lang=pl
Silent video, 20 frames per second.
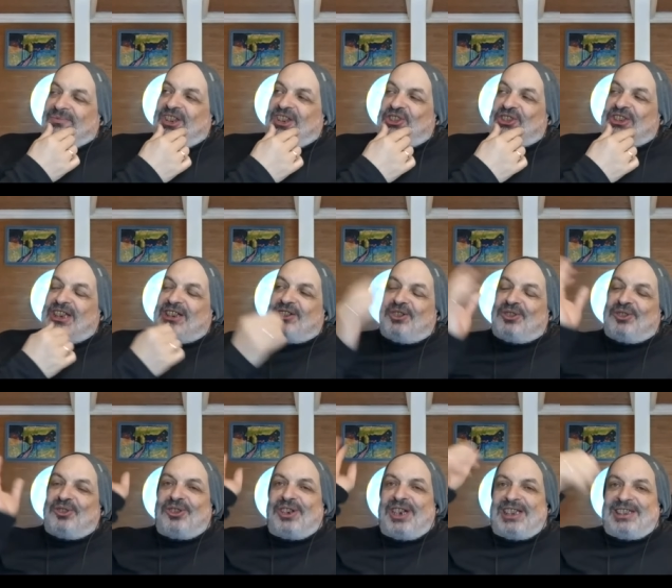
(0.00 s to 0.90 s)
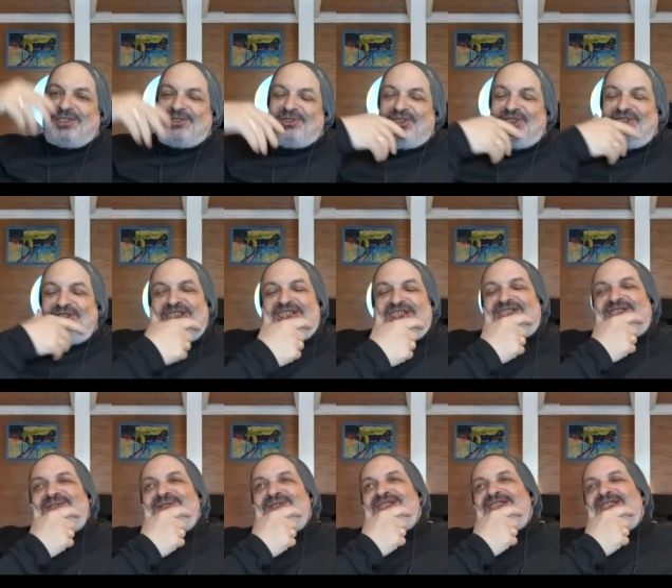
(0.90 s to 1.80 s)
i ona jego kochała od
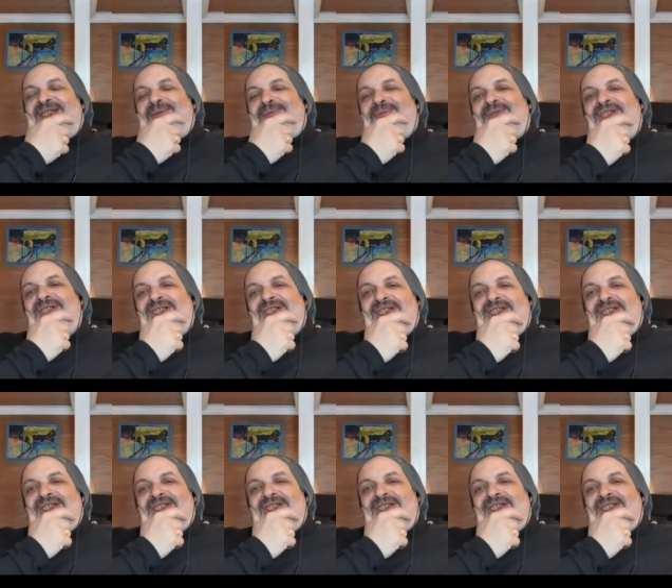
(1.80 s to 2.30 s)
dzieciństwa i tam